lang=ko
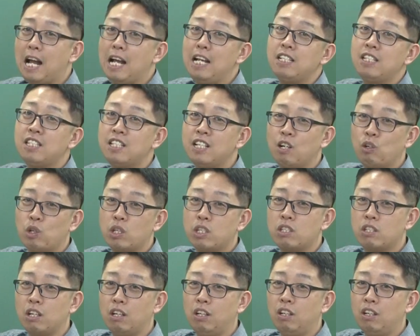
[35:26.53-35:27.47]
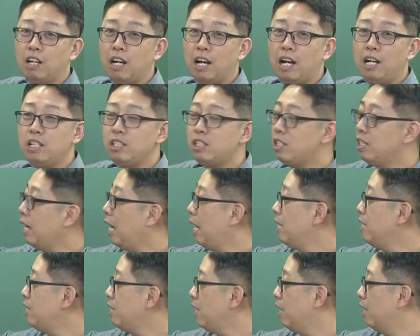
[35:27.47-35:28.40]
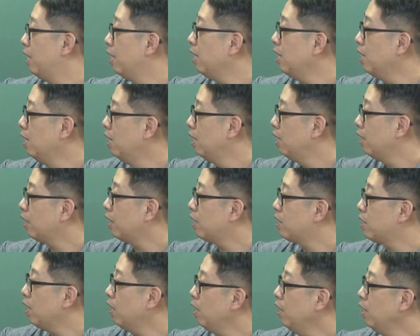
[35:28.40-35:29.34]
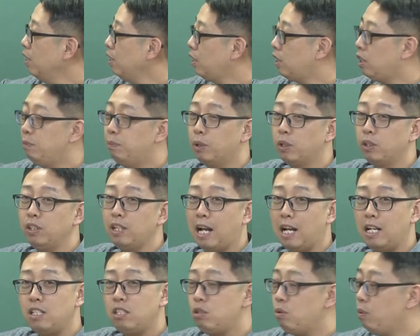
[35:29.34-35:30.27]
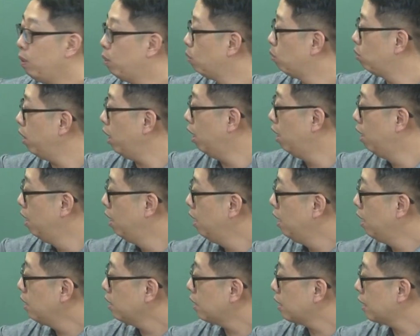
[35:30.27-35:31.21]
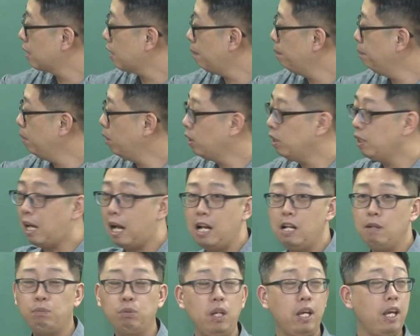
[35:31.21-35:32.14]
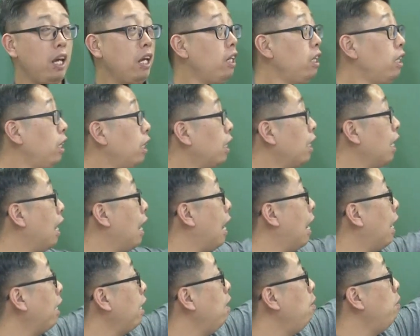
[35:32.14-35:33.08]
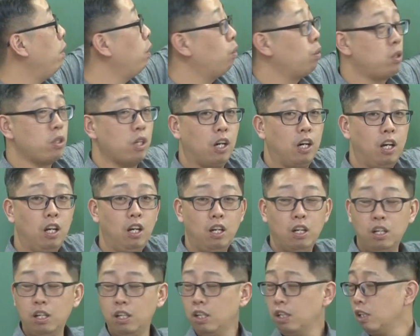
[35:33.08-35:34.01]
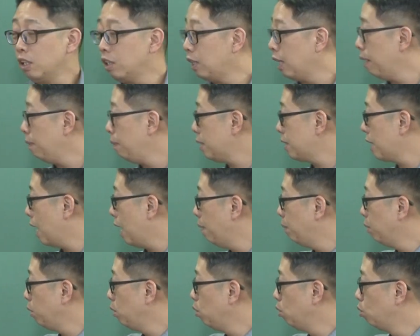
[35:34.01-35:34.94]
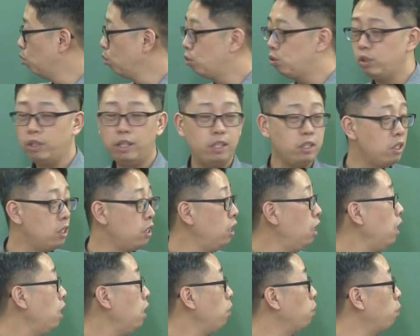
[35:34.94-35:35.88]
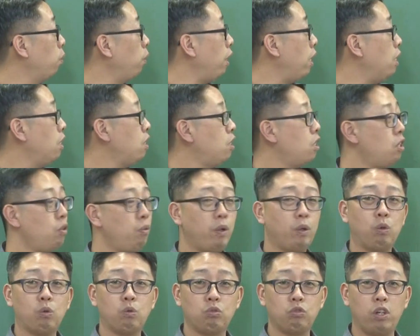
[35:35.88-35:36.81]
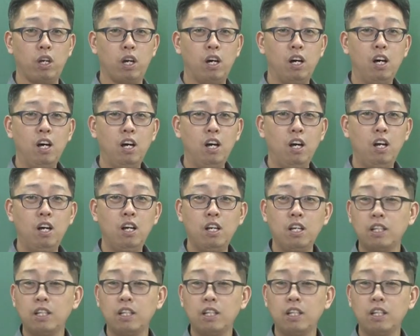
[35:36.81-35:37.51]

RC라고 그랬죠. RC는 RC예요. 그래서 2번은 RC 회로고요. 자, 3번은 R분의 L이니까 RL 회로죠. 그 다음에 4번은 루트 LC, 요거 LC 외로고요.